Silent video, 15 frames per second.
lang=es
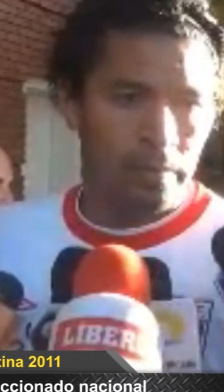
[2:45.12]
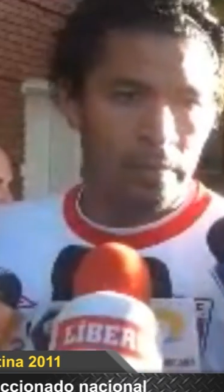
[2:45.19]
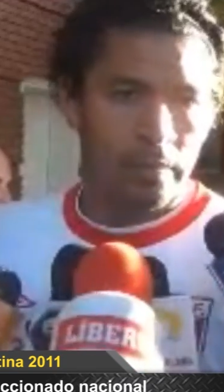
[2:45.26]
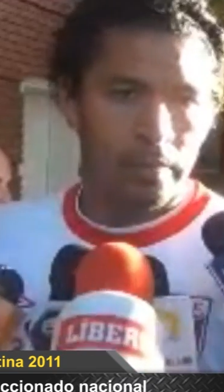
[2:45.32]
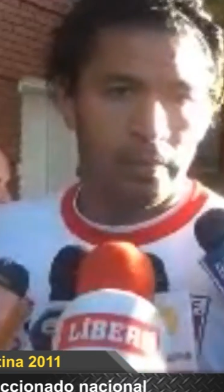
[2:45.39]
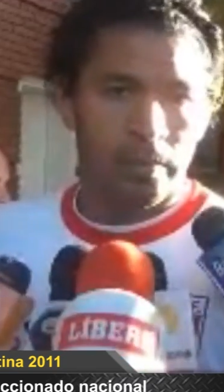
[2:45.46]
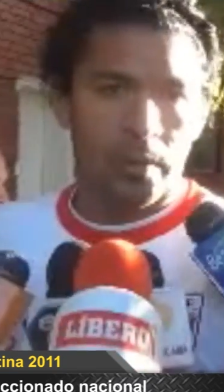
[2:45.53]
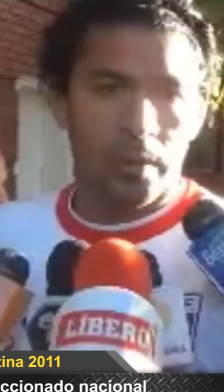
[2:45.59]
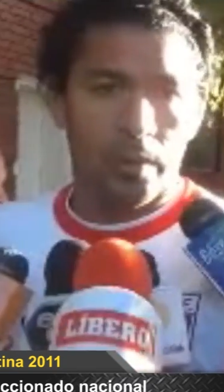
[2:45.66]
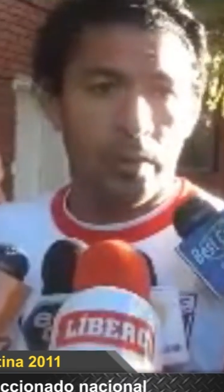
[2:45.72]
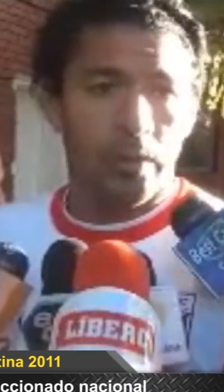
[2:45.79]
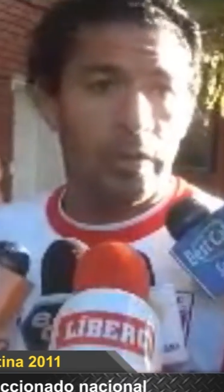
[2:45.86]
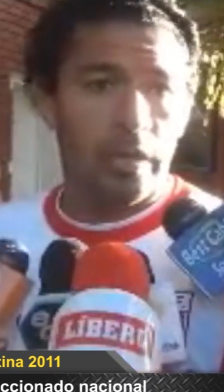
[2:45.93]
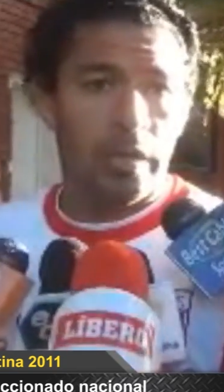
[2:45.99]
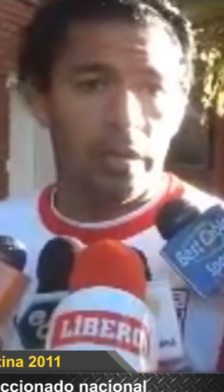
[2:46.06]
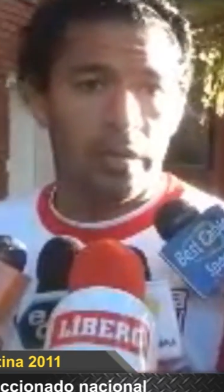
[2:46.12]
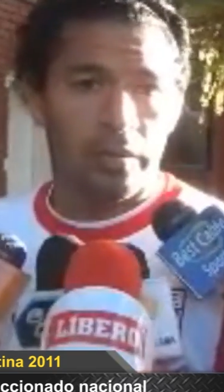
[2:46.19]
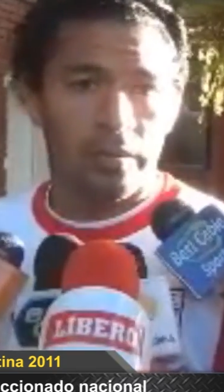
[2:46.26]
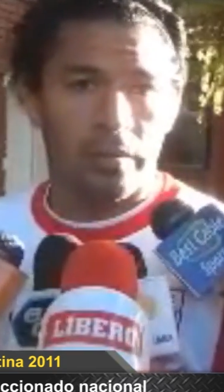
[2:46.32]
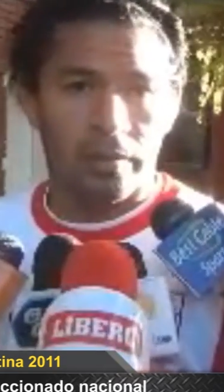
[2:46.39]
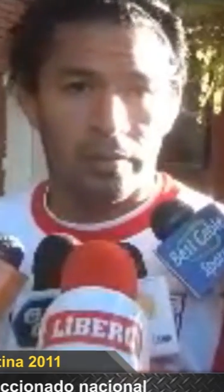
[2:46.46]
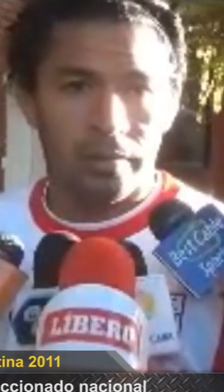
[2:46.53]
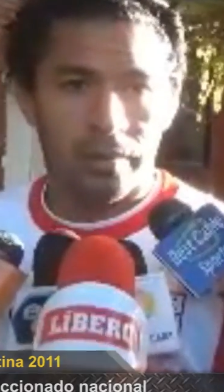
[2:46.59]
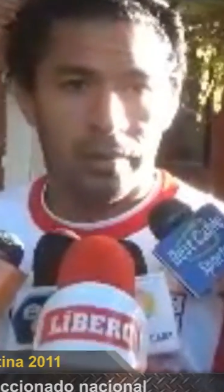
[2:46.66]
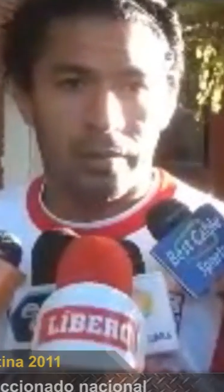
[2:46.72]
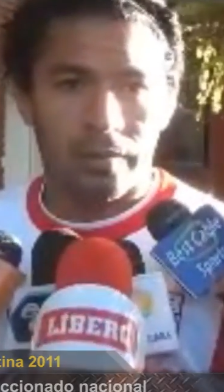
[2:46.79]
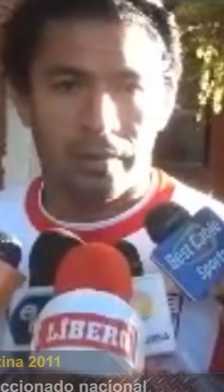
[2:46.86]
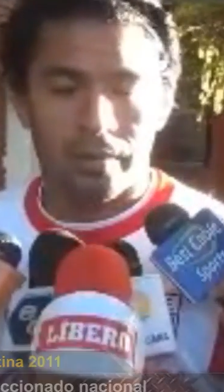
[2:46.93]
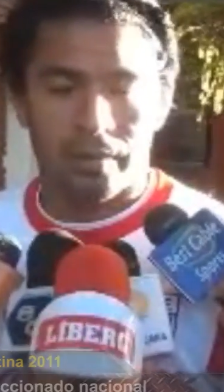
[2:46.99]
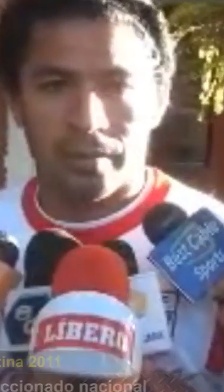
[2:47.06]
No, muy bien,
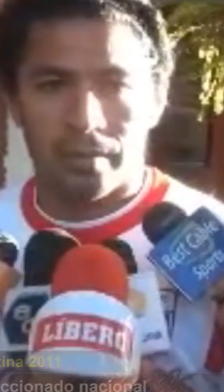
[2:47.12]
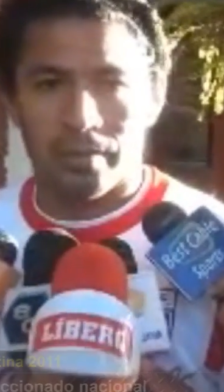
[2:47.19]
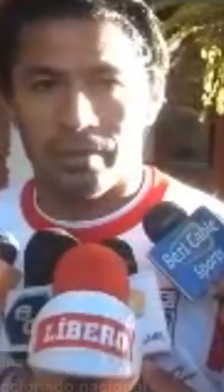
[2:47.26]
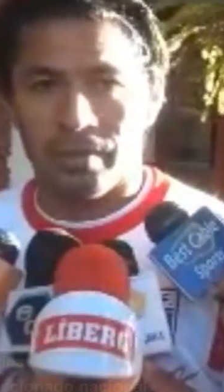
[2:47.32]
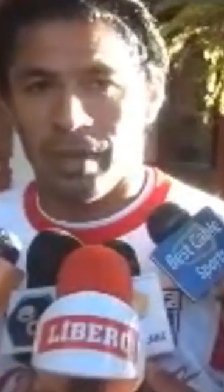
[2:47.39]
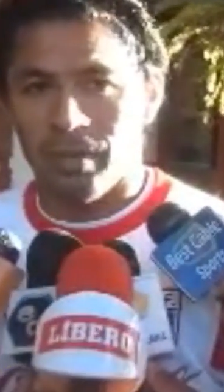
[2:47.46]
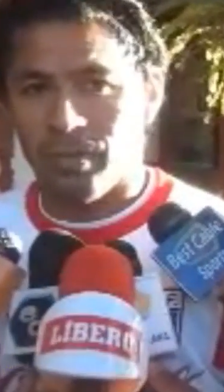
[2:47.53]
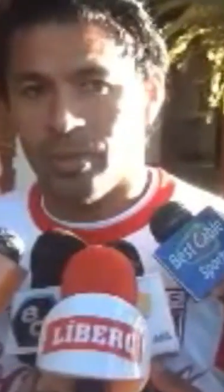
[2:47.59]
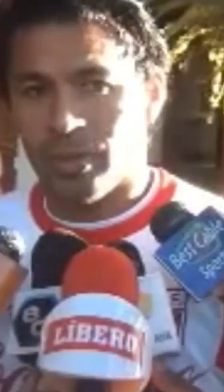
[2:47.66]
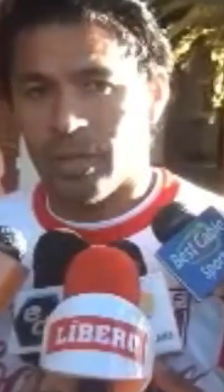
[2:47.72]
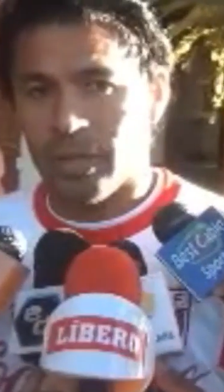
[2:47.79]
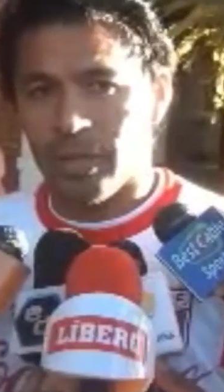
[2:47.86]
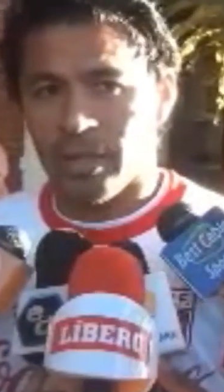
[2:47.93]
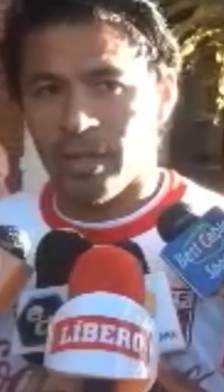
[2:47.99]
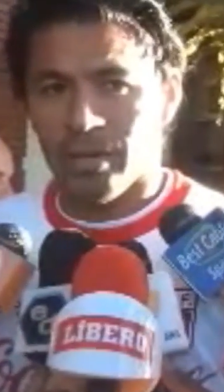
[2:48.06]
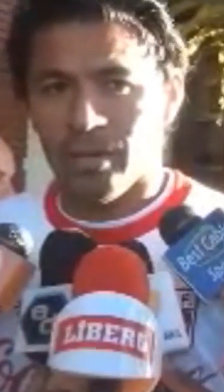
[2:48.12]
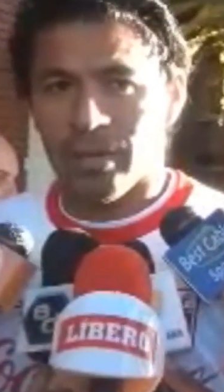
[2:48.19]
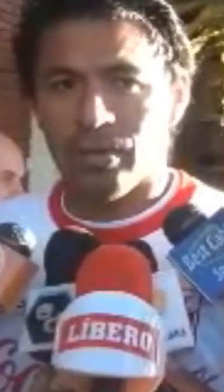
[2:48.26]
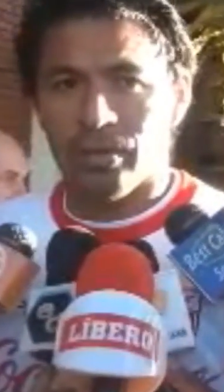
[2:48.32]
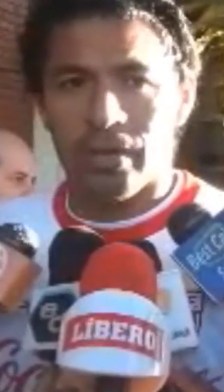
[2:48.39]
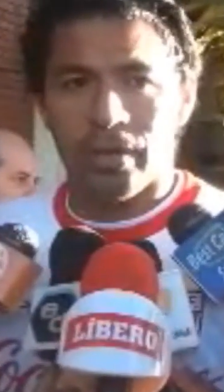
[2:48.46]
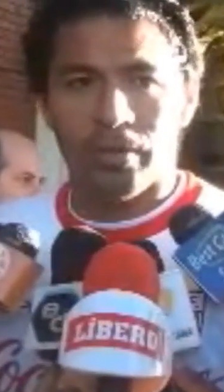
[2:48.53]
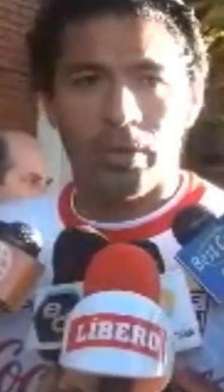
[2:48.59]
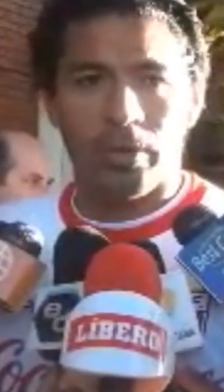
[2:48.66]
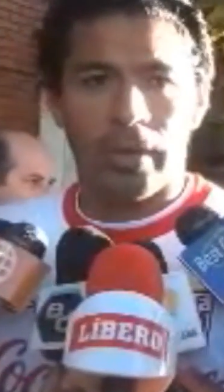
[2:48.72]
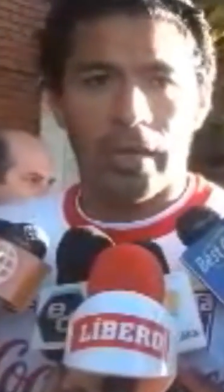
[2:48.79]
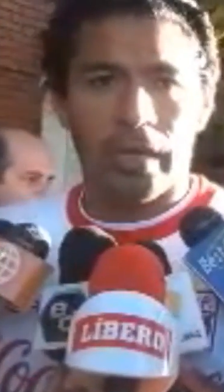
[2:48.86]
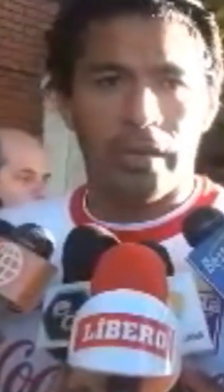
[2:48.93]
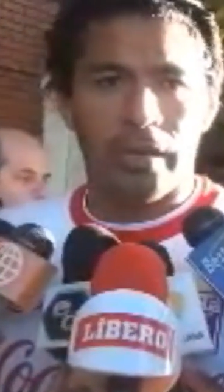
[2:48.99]
es un campo que lo han cuidado muy bien